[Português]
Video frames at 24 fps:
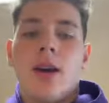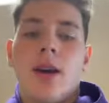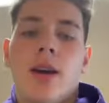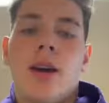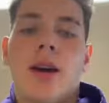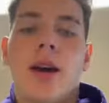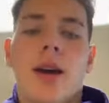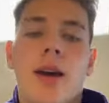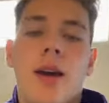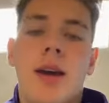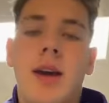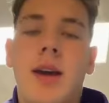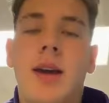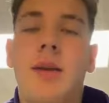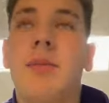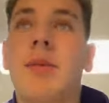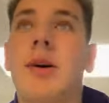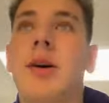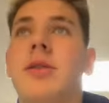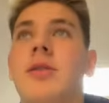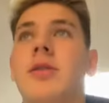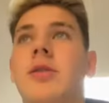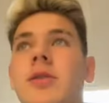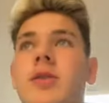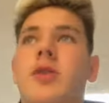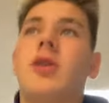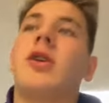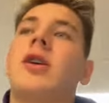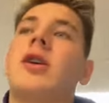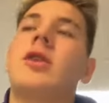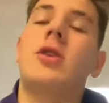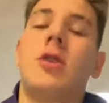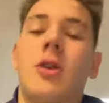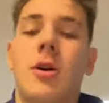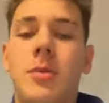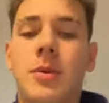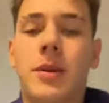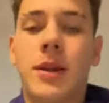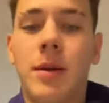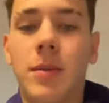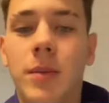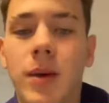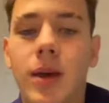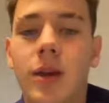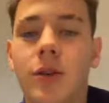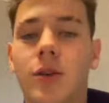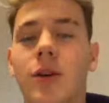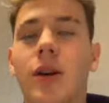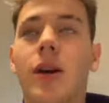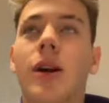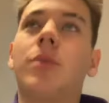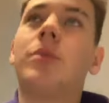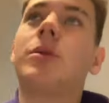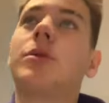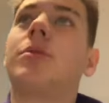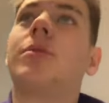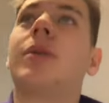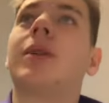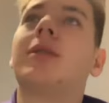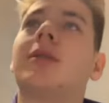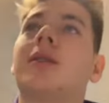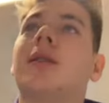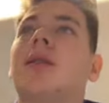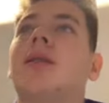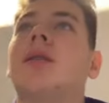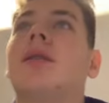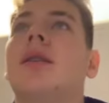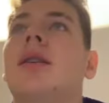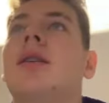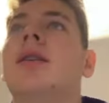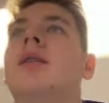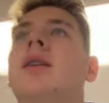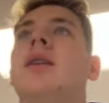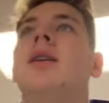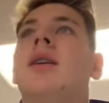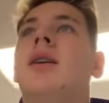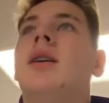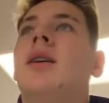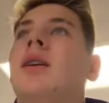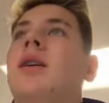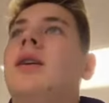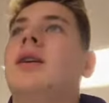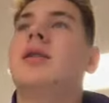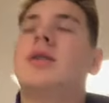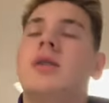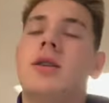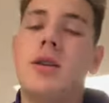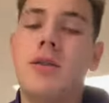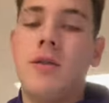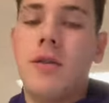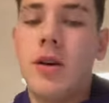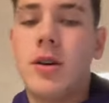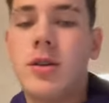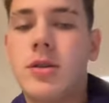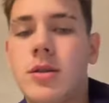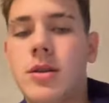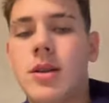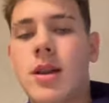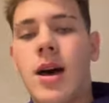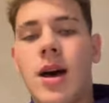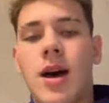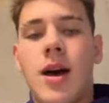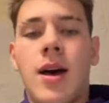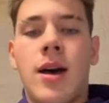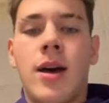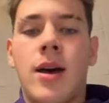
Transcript: É, e mano, eu troquei de roupa também, tô com a camisa do Brasil agora. E a gente vai ajudar